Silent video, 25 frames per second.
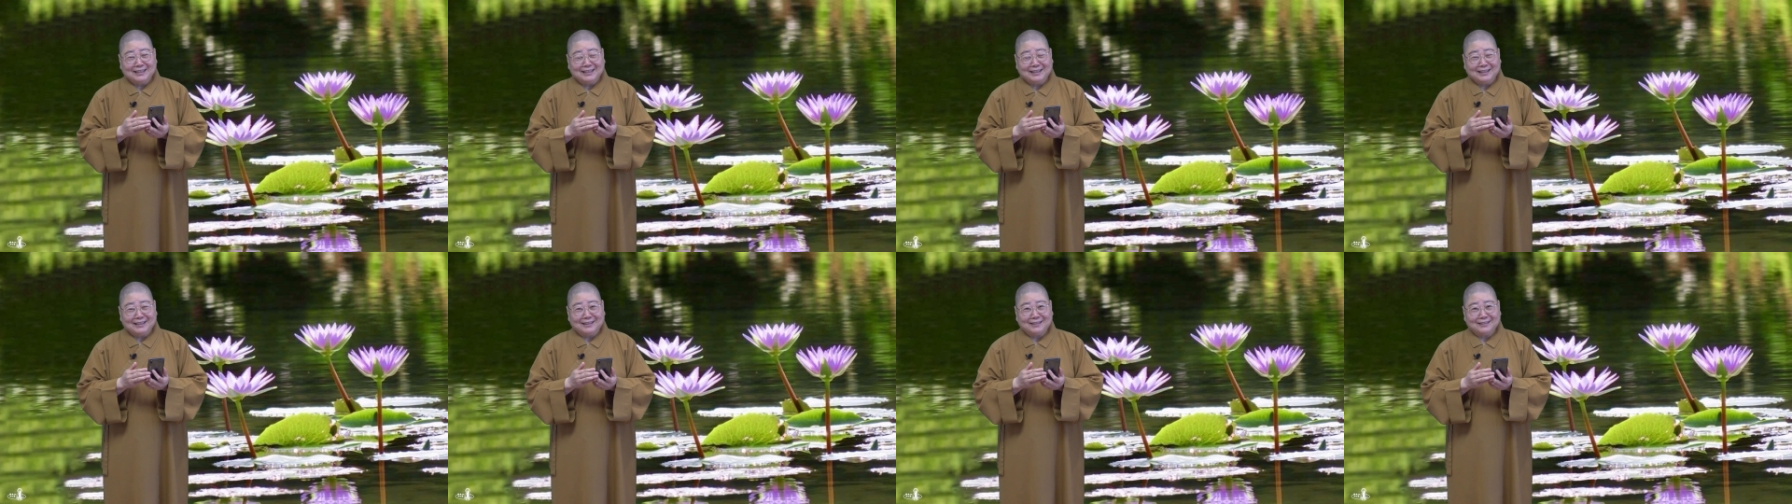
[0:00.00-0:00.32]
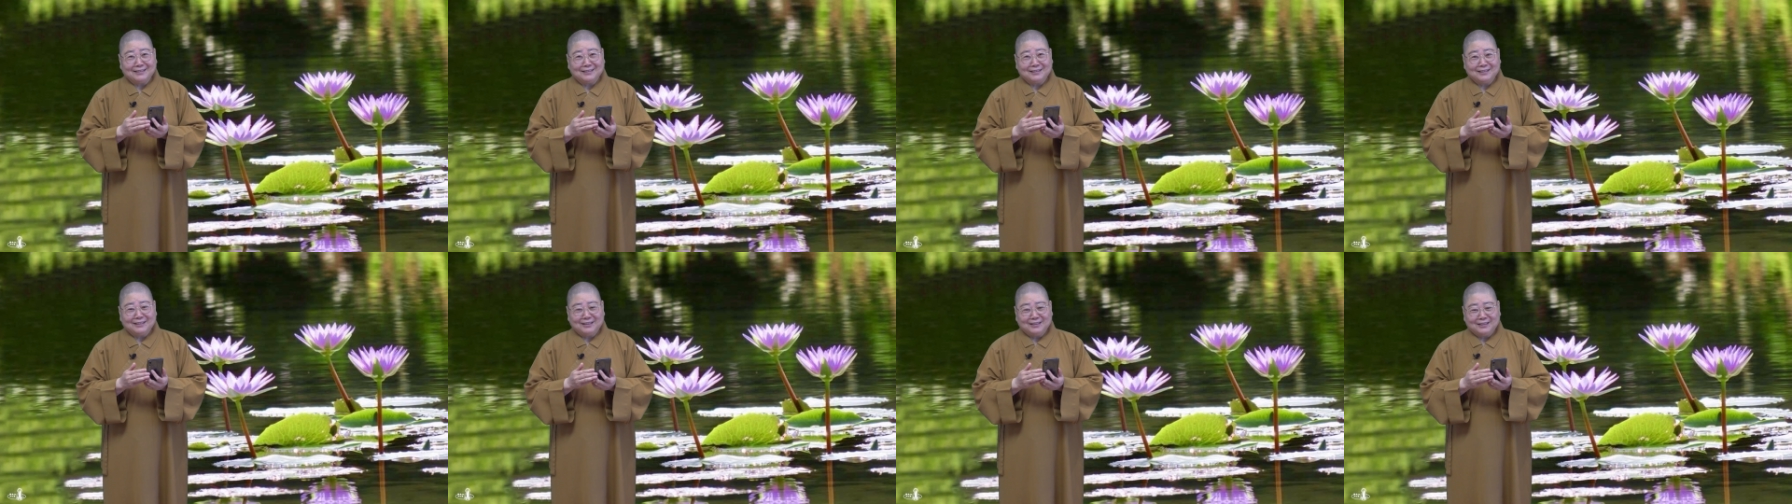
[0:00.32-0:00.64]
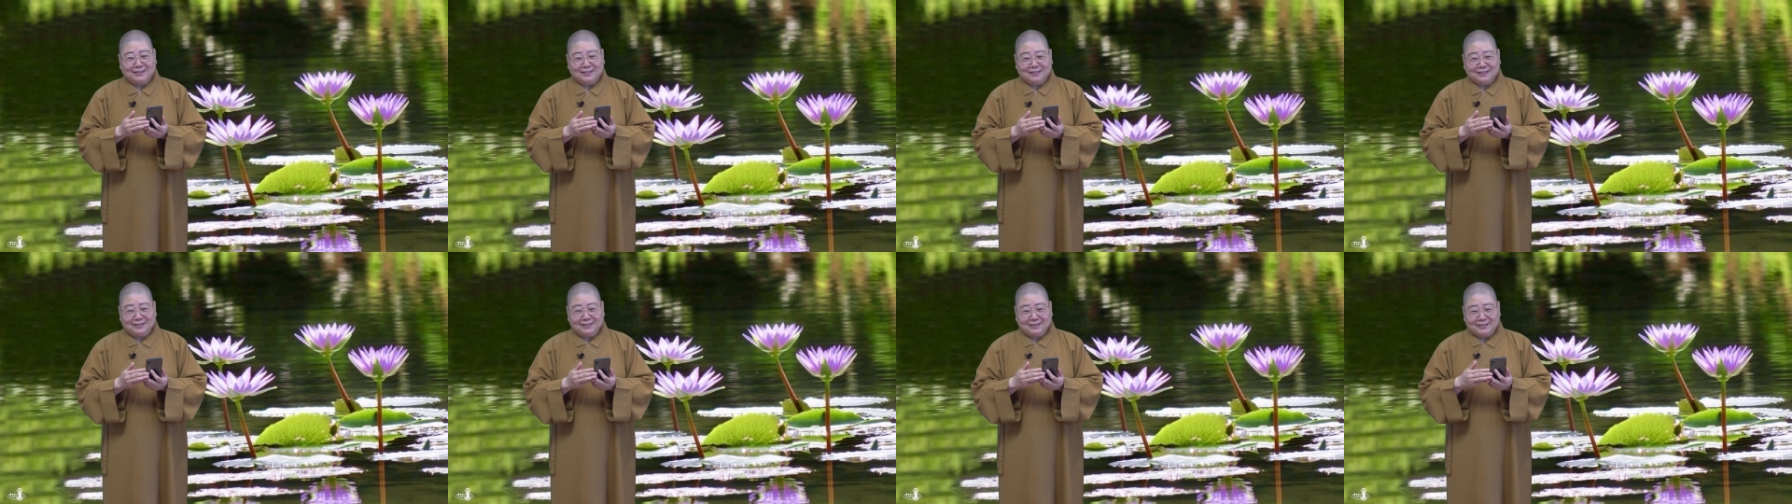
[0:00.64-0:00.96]
啊、呃，
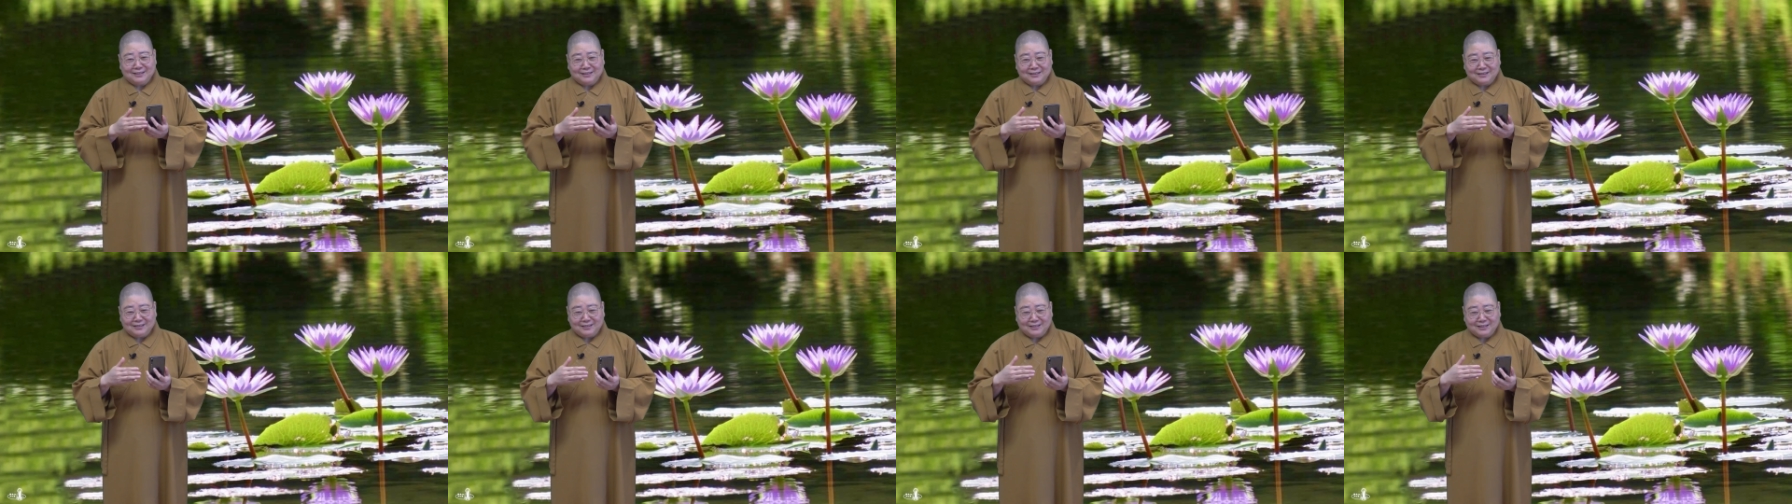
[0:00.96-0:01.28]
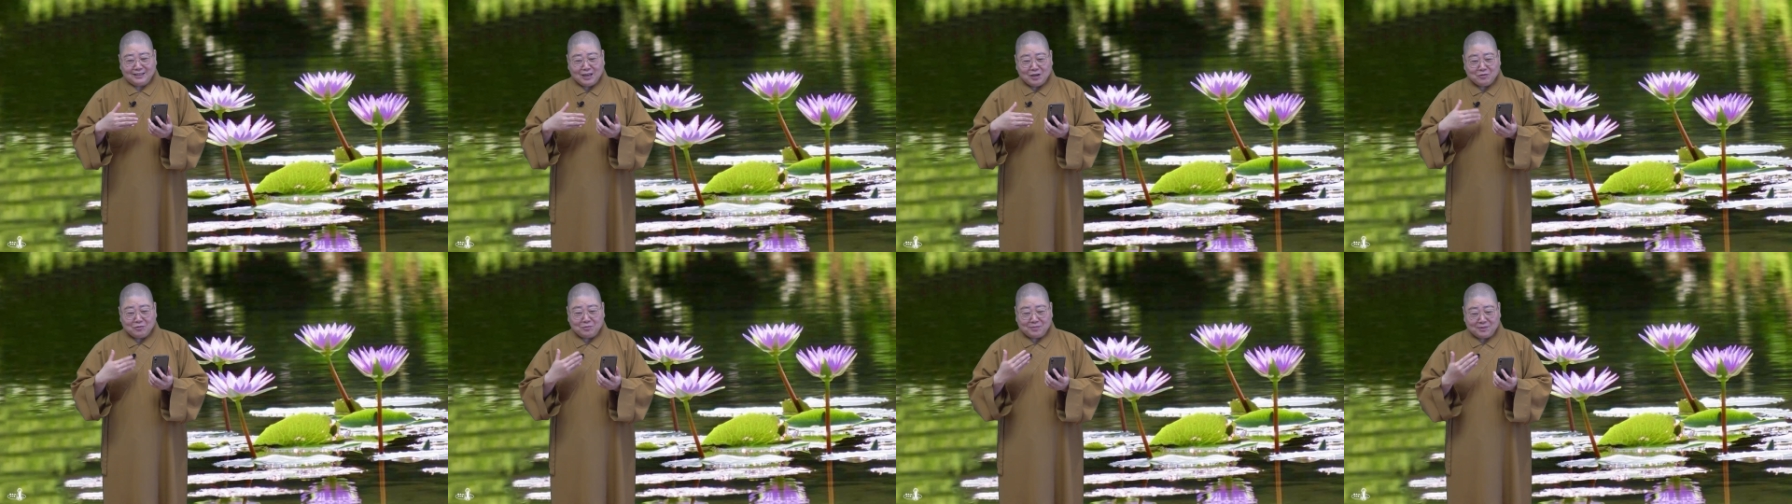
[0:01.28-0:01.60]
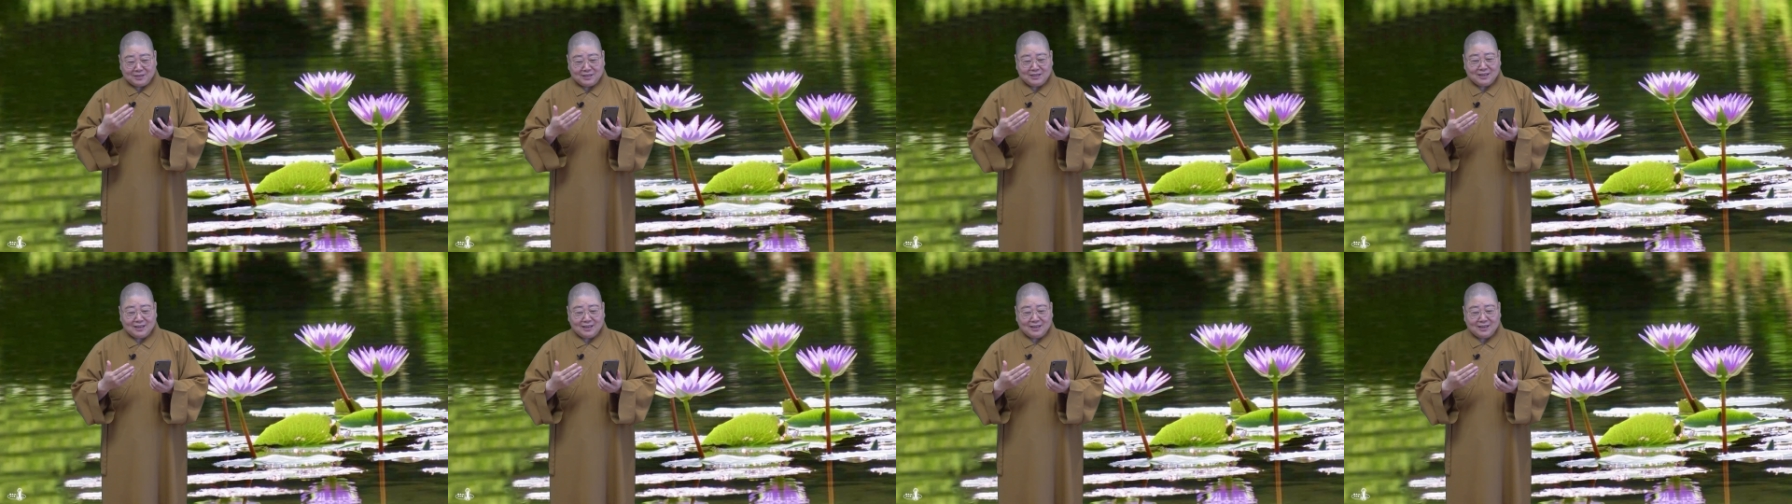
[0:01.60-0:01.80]
让我们